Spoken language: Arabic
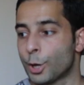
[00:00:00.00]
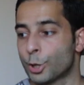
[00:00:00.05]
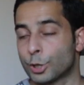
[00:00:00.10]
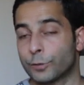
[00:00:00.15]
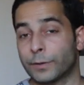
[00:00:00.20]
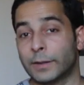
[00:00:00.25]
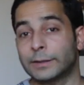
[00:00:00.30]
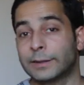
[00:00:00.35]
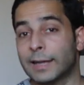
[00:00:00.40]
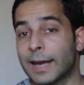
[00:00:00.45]

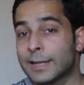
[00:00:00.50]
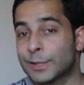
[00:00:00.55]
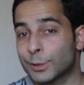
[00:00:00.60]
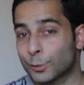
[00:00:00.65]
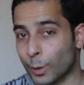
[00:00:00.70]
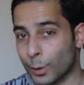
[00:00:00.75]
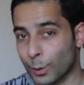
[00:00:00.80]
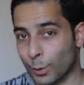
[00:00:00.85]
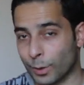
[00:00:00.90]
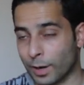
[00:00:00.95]
شوف عندي هي
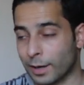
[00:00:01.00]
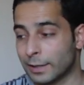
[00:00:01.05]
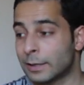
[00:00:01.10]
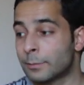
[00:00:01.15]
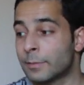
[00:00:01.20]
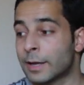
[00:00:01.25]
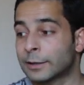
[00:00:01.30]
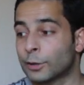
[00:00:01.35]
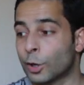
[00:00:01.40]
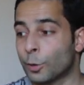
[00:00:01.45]
السطور الاخرى
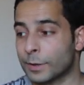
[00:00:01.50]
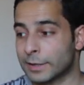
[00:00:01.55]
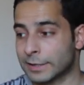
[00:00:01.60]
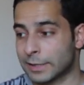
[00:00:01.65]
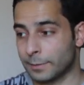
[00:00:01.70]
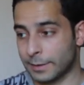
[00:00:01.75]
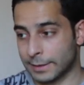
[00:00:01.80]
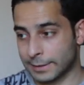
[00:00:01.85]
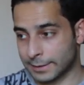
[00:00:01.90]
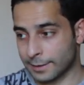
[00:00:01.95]
لما يرضى عمره
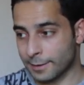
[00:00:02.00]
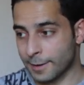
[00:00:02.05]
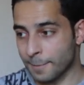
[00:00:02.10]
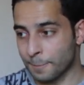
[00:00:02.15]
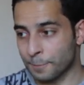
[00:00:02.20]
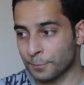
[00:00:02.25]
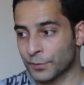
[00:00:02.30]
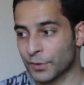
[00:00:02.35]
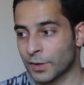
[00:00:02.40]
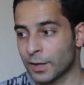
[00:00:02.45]
70 سنه
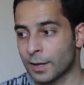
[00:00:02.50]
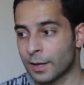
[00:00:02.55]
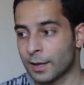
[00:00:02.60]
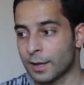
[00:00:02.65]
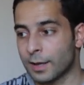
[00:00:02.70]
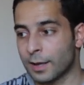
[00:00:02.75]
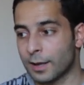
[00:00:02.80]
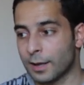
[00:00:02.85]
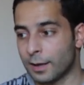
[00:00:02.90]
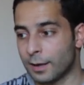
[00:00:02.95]

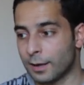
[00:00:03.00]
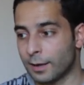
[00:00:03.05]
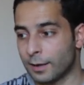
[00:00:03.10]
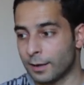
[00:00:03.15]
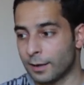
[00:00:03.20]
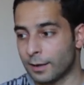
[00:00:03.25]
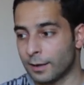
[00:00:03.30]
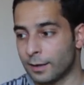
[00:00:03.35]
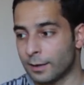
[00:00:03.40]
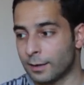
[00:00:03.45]

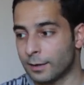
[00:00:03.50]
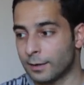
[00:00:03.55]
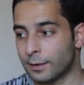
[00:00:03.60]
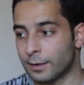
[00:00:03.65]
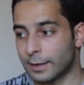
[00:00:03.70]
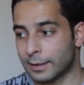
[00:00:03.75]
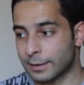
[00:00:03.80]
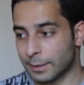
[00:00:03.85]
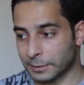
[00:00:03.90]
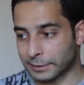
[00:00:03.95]

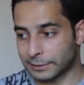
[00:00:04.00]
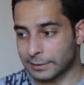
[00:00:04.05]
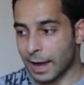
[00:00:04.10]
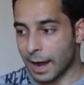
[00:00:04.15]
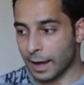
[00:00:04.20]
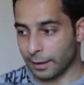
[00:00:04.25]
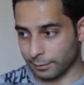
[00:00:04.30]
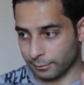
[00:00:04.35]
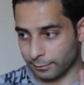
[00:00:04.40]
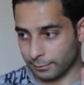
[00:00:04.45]
آه اذا
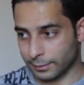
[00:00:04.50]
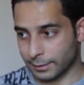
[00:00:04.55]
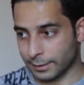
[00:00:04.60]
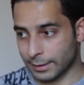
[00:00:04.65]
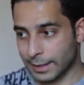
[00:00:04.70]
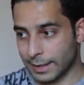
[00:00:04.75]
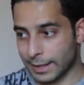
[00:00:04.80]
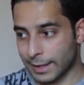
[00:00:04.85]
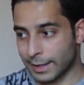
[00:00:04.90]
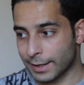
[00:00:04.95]
بتلاحظ
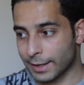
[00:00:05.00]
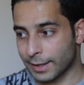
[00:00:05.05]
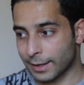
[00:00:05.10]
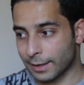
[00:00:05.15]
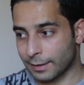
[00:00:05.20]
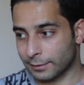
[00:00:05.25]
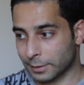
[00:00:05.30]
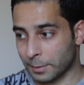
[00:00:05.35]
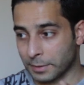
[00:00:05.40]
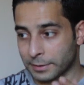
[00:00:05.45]

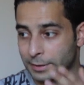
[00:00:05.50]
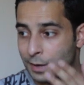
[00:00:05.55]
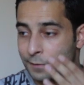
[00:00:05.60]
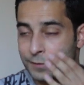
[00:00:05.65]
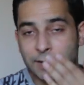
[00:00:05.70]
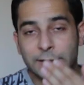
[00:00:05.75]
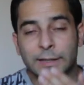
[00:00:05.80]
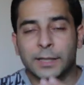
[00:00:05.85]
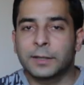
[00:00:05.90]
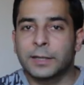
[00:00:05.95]
طبعا
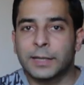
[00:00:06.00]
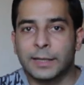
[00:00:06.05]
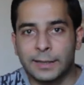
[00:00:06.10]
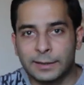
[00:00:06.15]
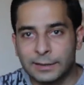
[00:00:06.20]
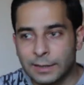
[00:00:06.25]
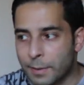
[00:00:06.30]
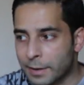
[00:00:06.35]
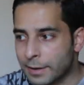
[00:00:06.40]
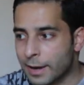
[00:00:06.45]
نفس التكنيك اللي
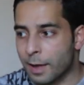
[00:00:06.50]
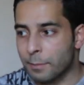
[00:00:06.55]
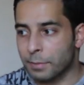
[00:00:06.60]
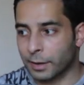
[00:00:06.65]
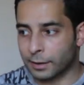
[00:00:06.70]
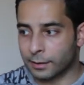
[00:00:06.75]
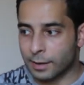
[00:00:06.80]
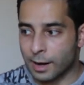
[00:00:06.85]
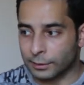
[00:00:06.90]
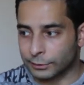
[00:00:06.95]
اتبعناها
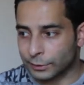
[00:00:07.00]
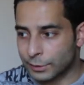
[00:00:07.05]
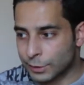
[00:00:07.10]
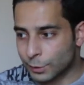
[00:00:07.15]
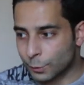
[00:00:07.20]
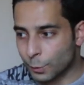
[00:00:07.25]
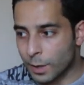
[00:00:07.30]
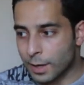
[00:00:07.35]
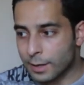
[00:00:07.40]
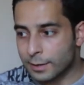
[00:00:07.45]
بقراءه
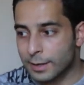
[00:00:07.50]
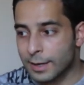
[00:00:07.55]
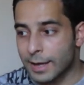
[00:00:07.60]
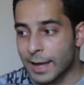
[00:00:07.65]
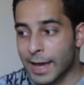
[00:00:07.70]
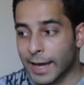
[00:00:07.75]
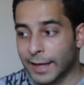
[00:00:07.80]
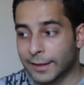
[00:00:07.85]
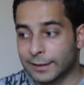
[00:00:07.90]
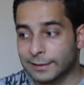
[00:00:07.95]
الصور
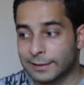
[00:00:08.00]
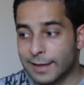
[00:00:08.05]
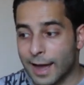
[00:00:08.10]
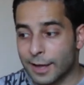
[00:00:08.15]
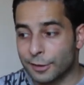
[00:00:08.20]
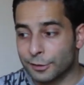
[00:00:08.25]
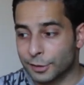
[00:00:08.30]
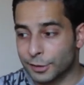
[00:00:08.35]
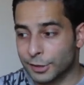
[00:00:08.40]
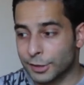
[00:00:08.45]
اذا
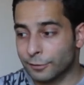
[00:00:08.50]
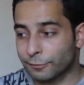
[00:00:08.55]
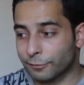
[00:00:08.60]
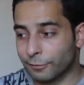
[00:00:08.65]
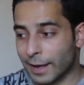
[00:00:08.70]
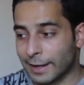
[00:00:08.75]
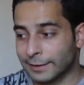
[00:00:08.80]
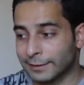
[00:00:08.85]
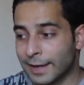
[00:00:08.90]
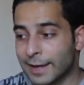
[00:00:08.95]
تلاحظ الشيف
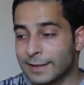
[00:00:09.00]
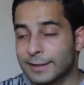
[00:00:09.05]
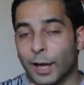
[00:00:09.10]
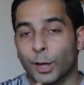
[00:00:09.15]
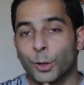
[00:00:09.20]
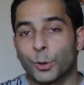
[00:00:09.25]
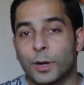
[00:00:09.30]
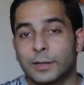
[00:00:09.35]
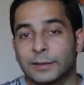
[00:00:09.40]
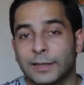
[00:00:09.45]
عندي هي
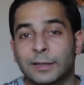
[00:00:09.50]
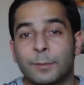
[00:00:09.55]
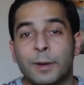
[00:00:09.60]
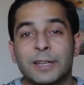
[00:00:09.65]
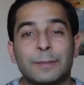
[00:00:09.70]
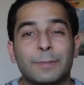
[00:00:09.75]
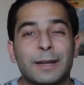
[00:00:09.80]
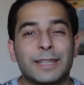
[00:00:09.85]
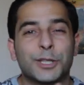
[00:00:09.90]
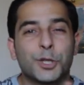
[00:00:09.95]
تغيرات
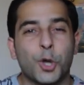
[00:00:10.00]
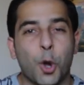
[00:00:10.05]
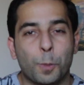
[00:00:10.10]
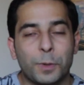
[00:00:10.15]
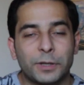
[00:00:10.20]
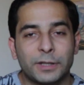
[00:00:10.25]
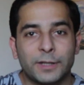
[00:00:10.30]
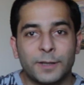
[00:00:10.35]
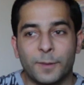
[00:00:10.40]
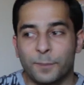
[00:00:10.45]
تتماشى مع السي او
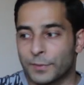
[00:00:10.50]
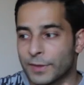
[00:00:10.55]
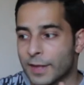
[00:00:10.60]
بي دي